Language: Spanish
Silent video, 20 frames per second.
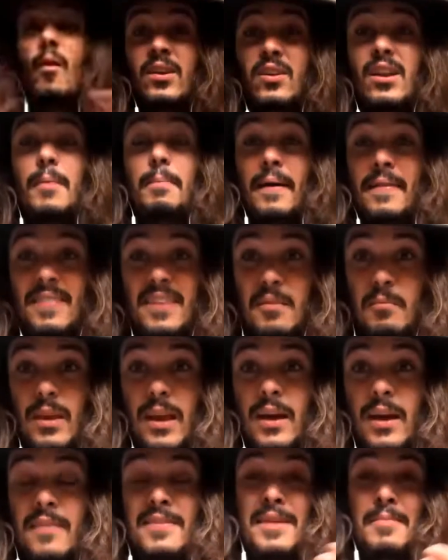una
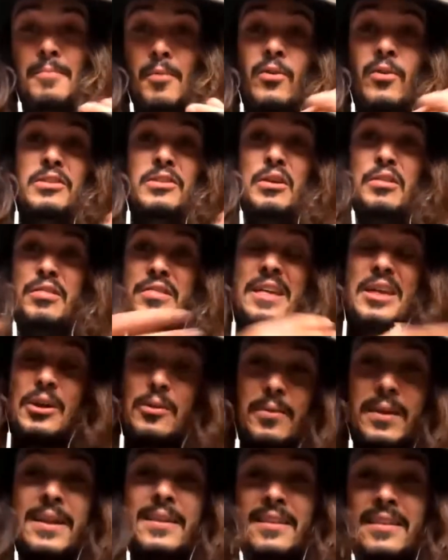pandemia, de momento cierro
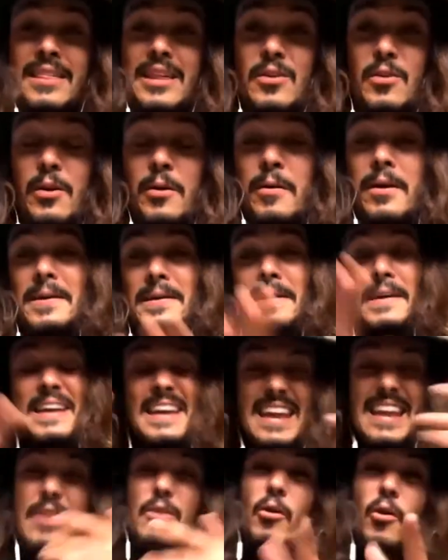bien el 19
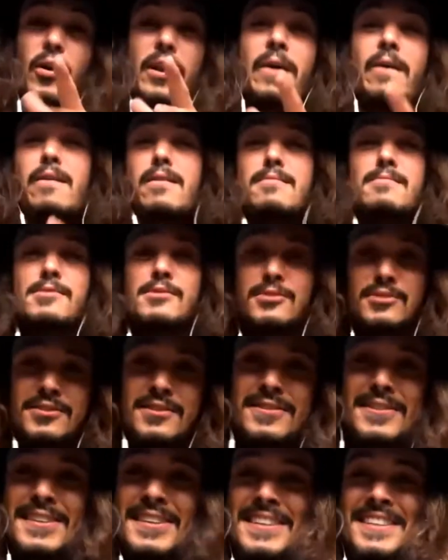y luego ya vemos.
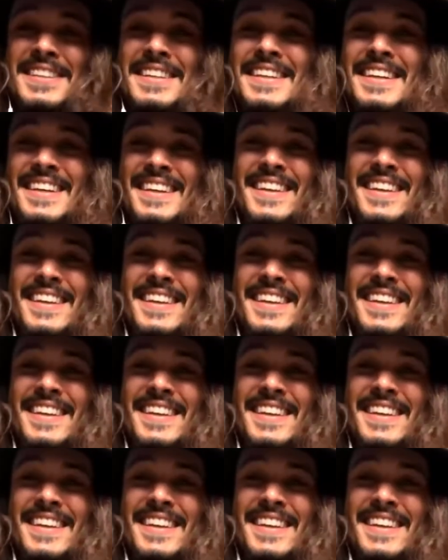Muy bien,